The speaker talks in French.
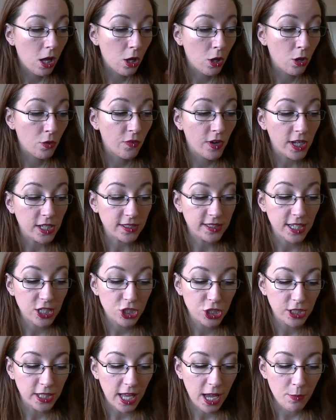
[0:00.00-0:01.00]
Euh, voilà, c'est
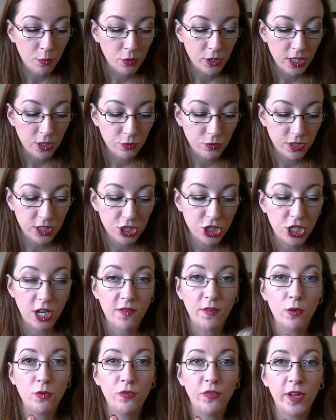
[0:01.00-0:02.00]
vrai que j'étais un peu dégoûtée, je
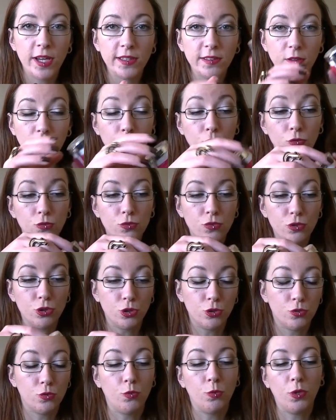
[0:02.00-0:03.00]
l'avais ouverte, du coup
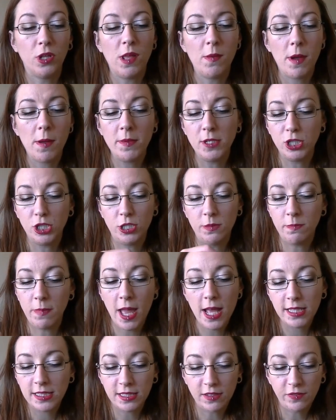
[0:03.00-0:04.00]
je, je, comprenais pas, mais je me suis
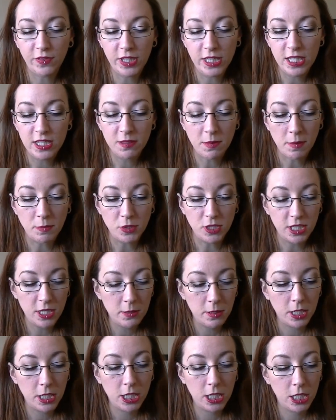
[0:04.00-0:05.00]
merde, c'est fini, c'est pas
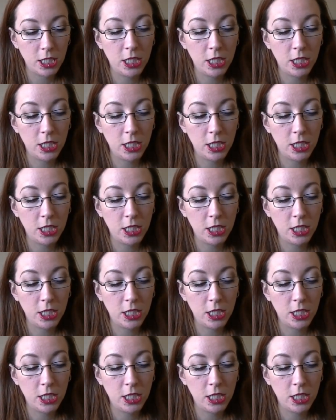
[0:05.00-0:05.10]
possible.